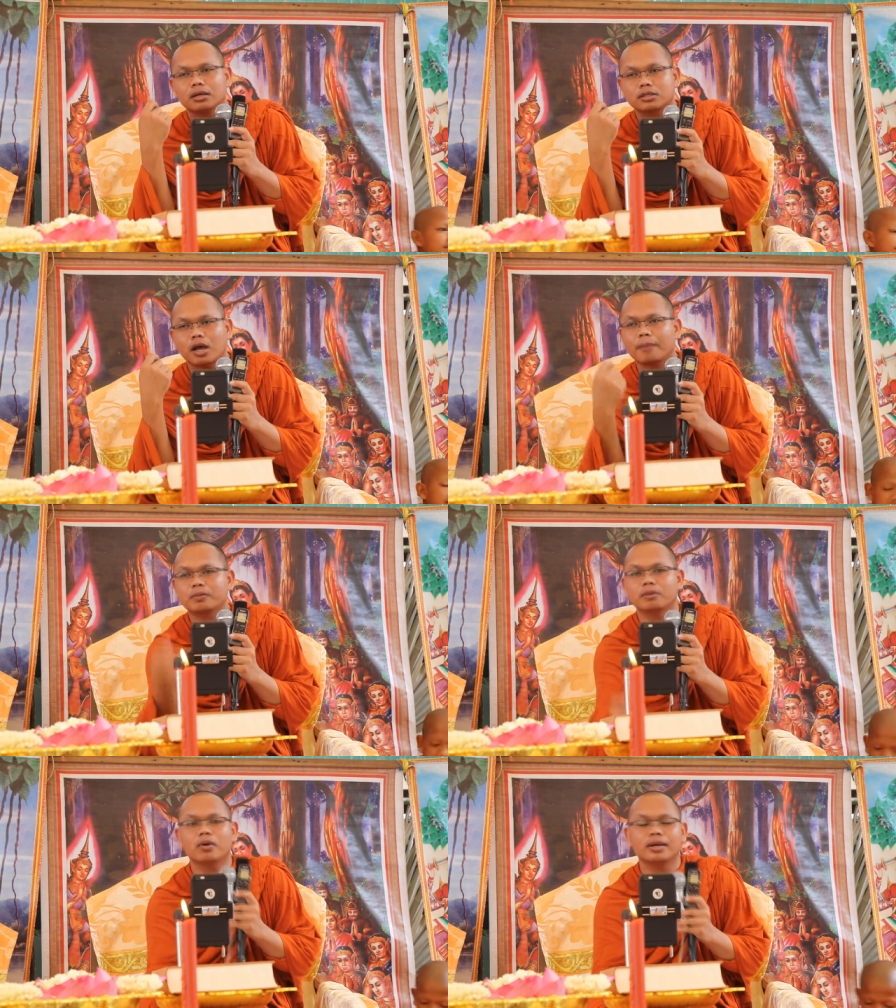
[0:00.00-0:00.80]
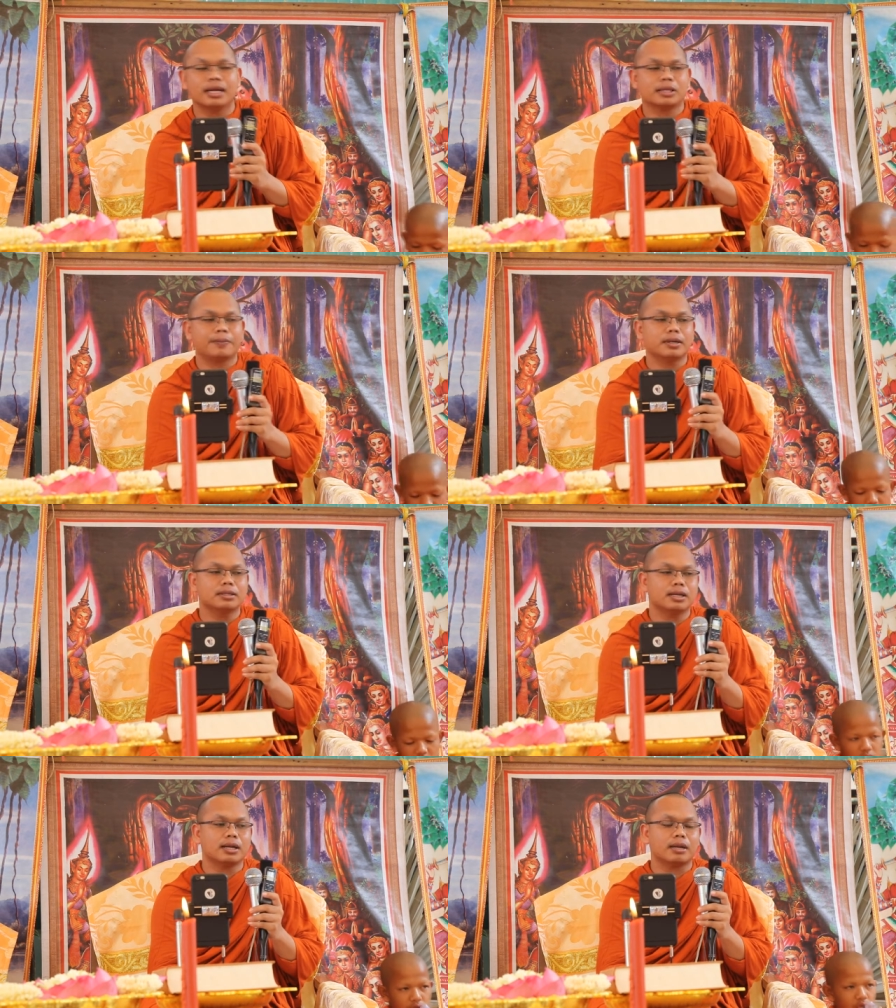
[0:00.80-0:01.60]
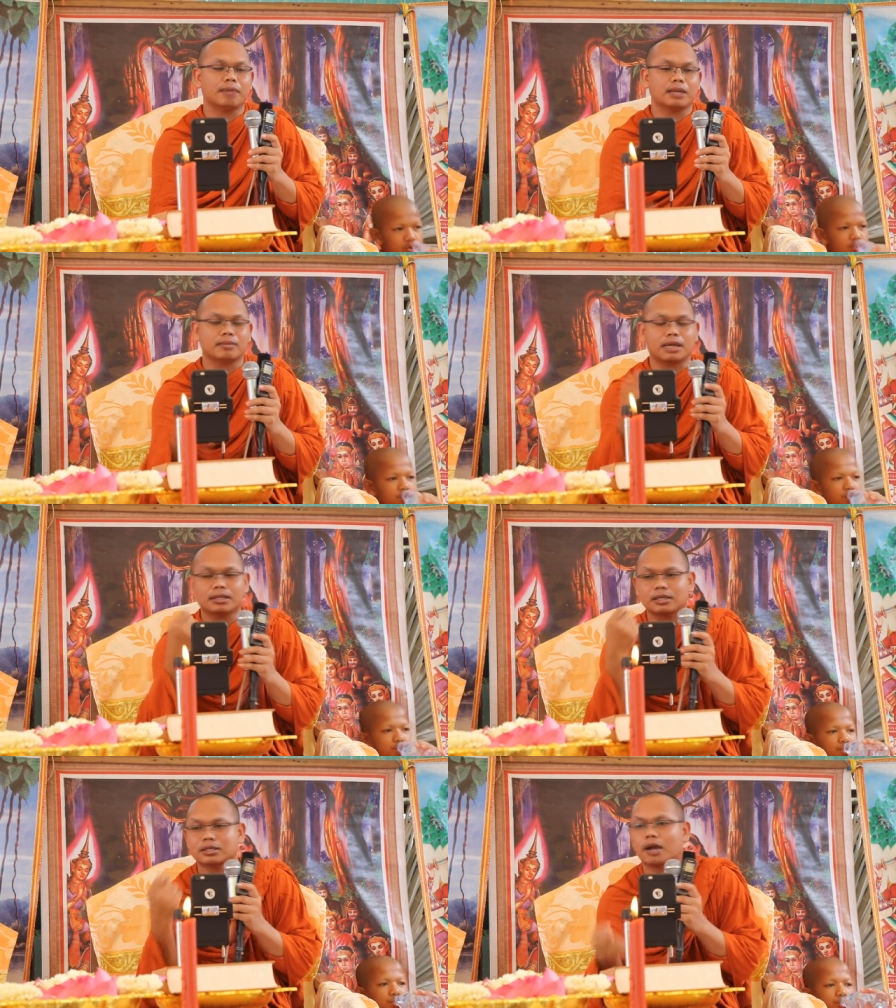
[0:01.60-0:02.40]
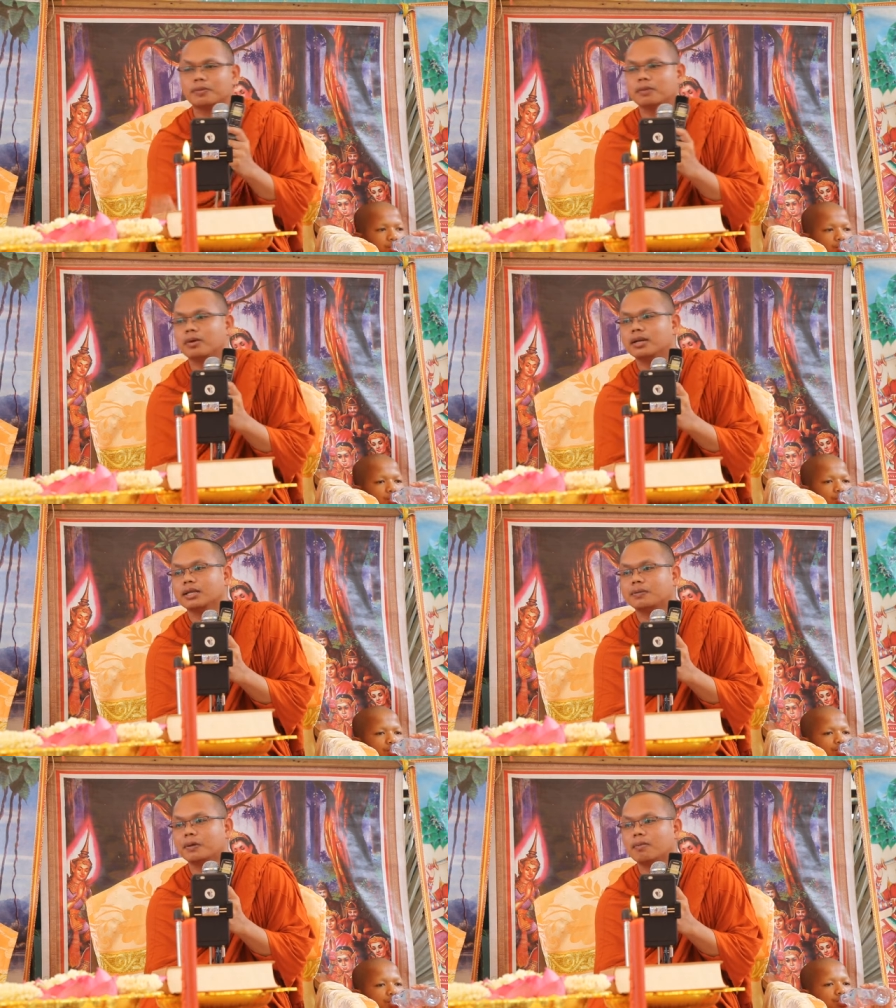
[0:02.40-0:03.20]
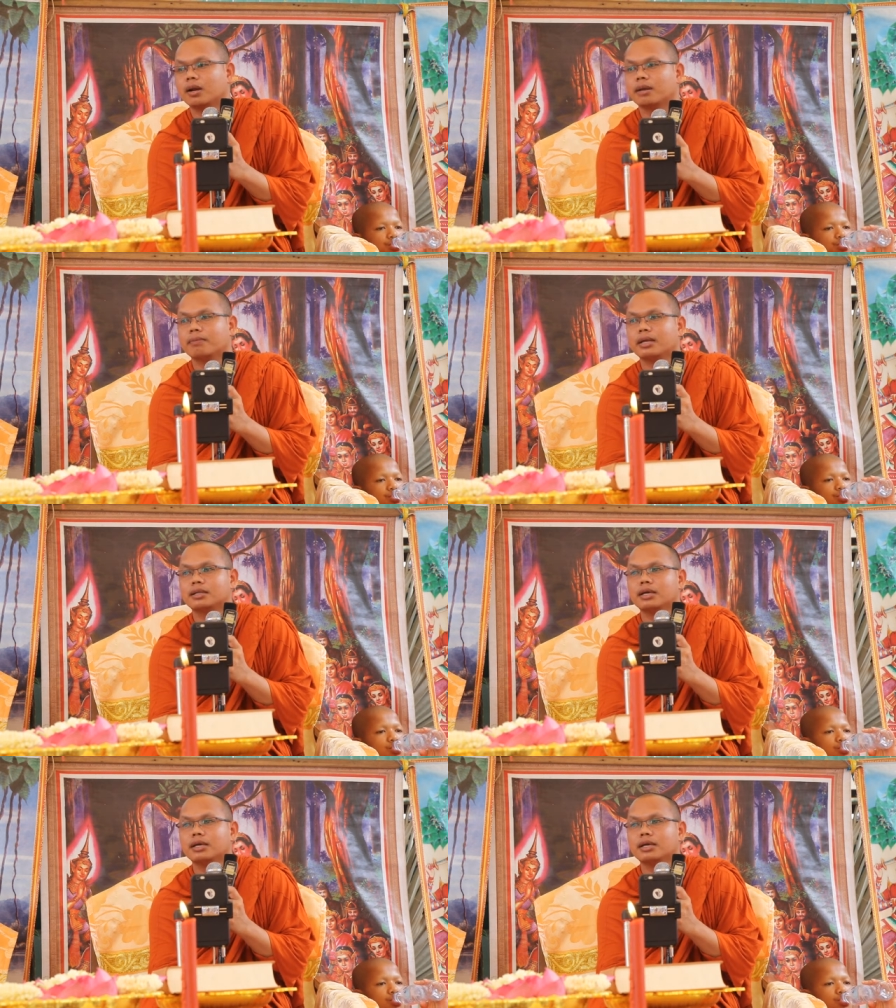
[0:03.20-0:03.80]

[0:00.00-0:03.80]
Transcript: sắp chữ môi nét vơ tiền là bách đăng thật sắp chữ môi nét vơ bon là bách